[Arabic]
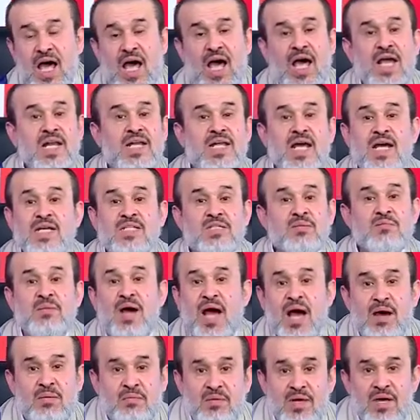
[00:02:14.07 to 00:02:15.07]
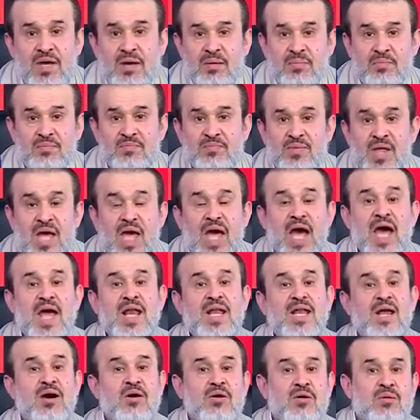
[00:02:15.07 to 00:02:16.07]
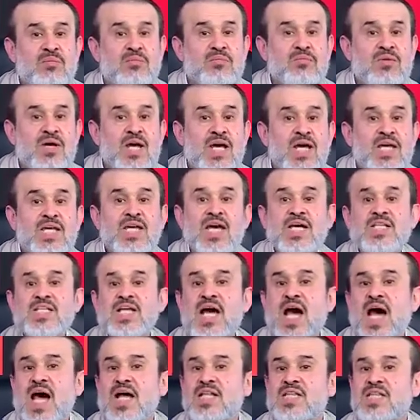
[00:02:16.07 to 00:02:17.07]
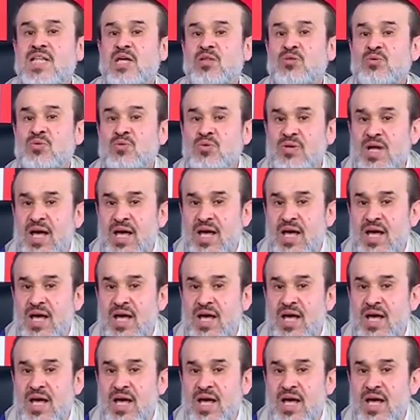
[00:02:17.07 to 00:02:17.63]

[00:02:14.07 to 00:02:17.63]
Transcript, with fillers: ان يسمع بهم انهم يتحدثون